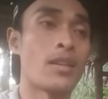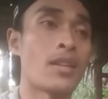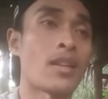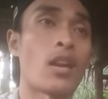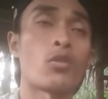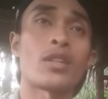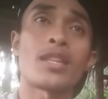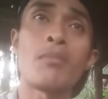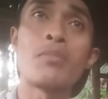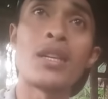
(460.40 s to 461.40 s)
Dan kalau
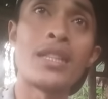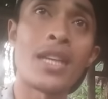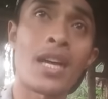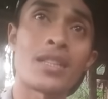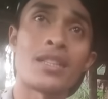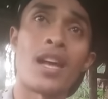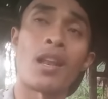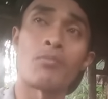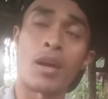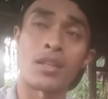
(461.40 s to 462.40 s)
kita melihat di
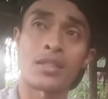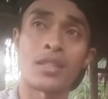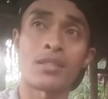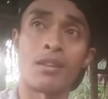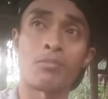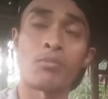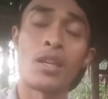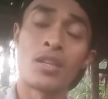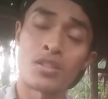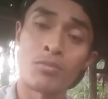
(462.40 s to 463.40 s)
dalam Alkitab,
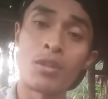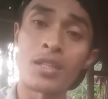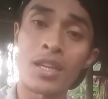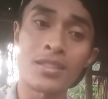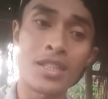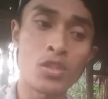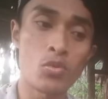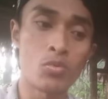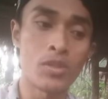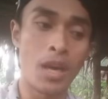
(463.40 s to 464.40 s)
sebenarnya
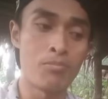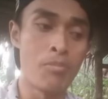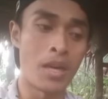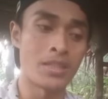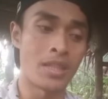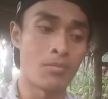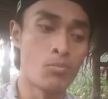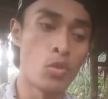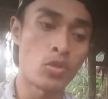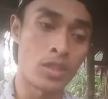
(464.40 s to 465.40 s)
sudah banyak
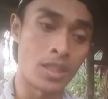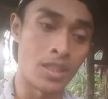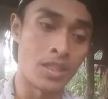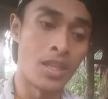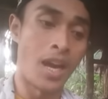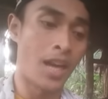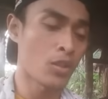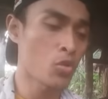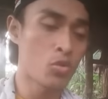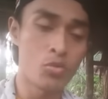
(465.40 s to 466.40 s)
bukti
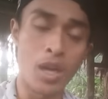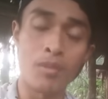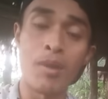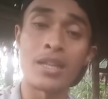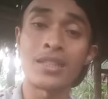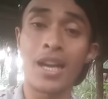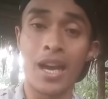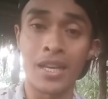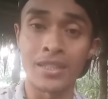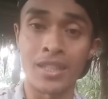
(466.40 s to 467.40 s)
atau sudah banyak
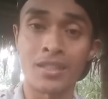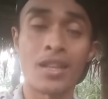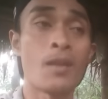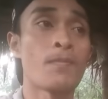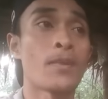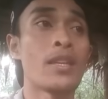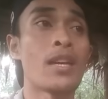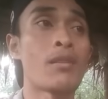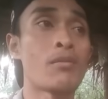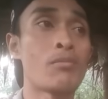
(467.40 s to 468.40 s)
ayat
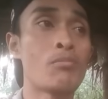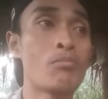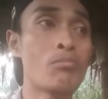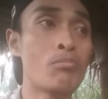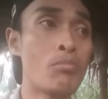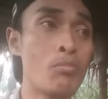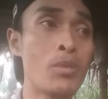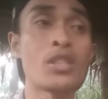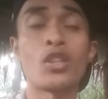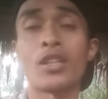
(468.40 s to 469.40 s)
yang
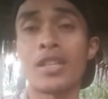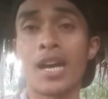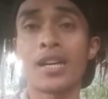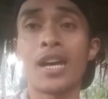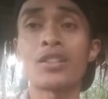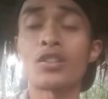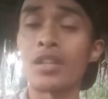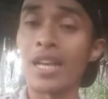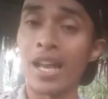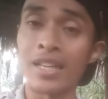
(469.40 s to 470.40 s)
menceritakan
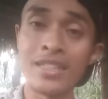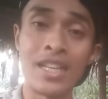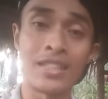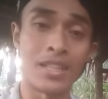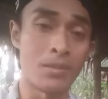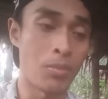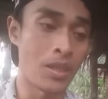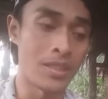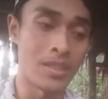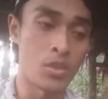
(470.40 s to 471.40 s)
keilahian
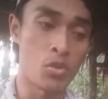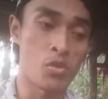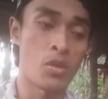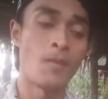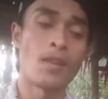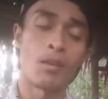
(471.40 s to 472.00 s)
daripada Yesus.